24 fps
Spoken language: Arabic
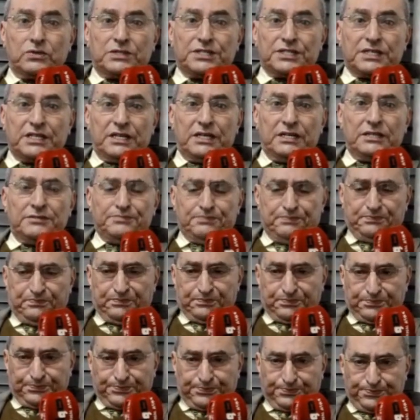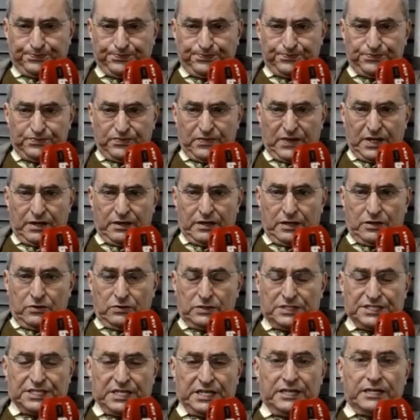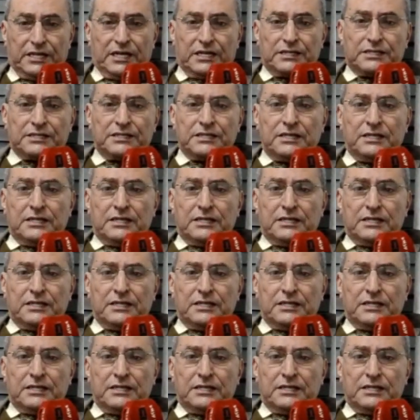و 90 والتسعينات